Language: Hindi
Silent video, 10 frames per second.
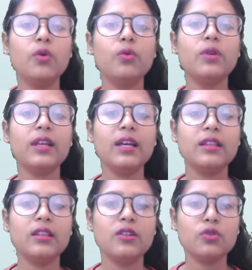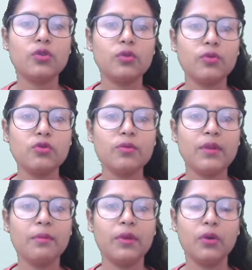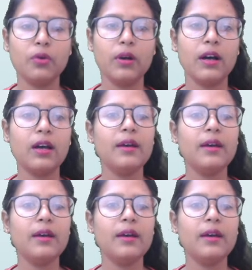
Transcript: उनके अंदर जो क्रोमोजोम नंबर होगा